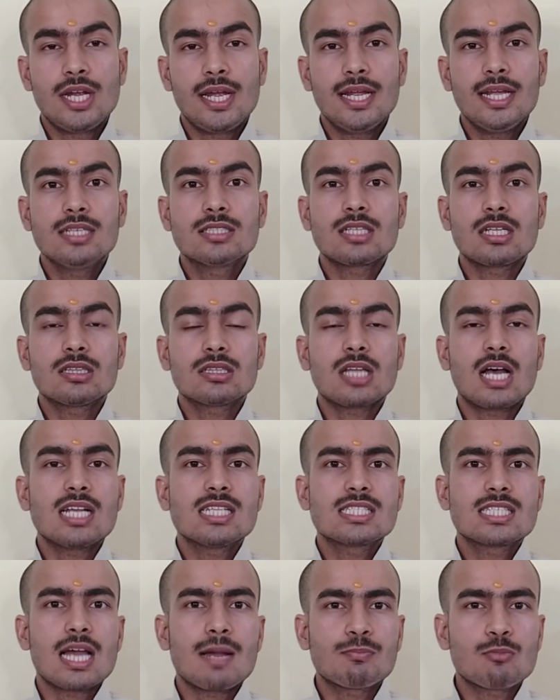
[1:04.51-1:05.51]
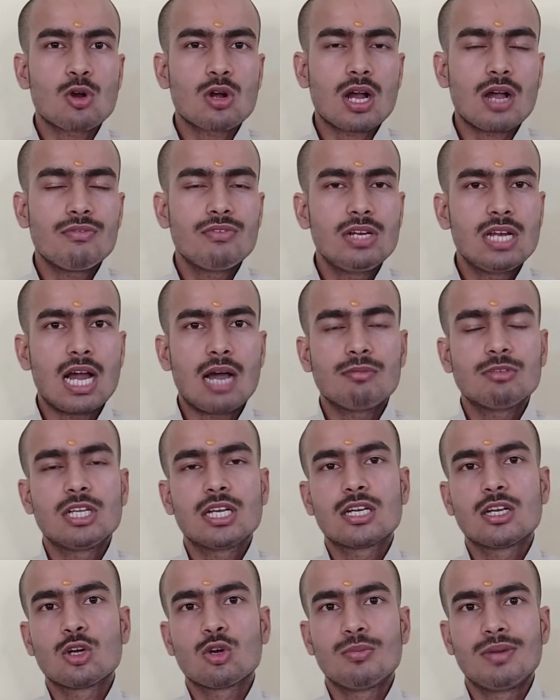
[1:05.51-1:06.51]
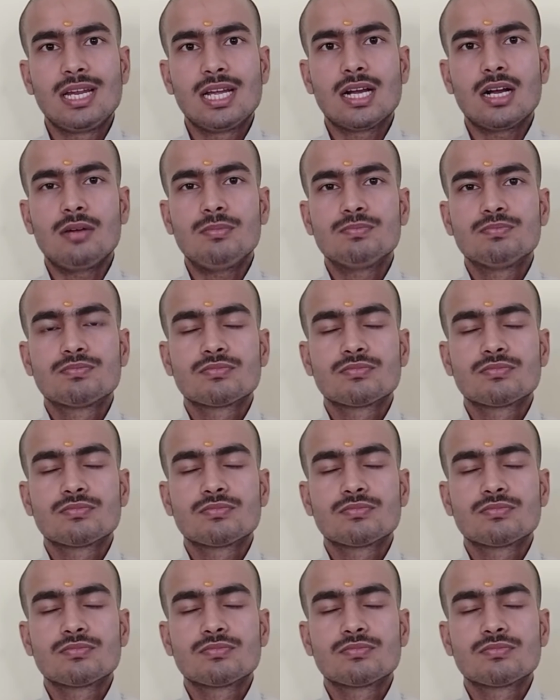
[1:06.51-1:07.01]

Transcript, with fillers: रहेगी संतान से आपको काफ़ी लाभ देखने को मिलेगा